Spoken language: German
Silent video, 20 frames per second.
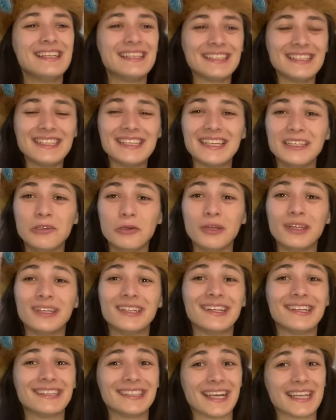die
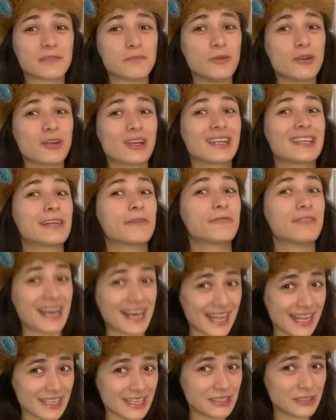deutsche Staatsbürgerschaft
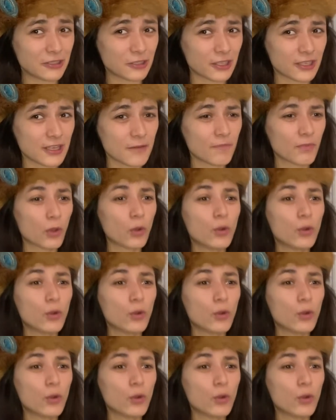erhalten können,